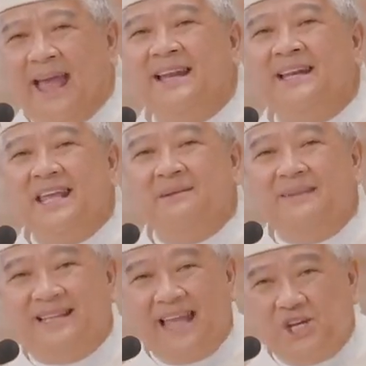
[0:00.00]
And
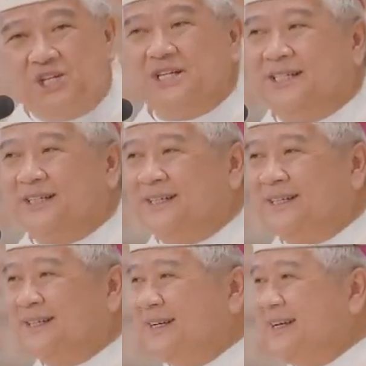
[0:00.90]
imitation
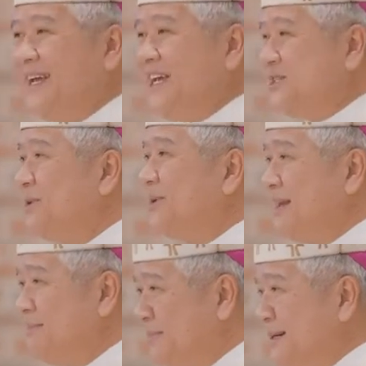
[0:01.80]
is
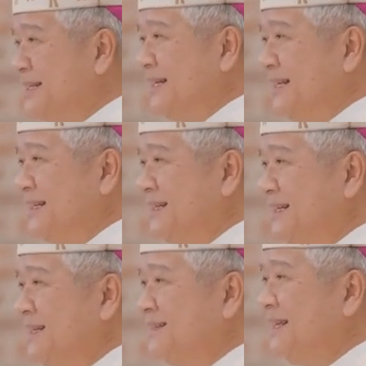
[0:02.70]
more important
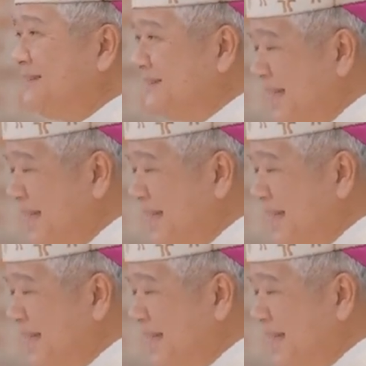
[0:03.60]
than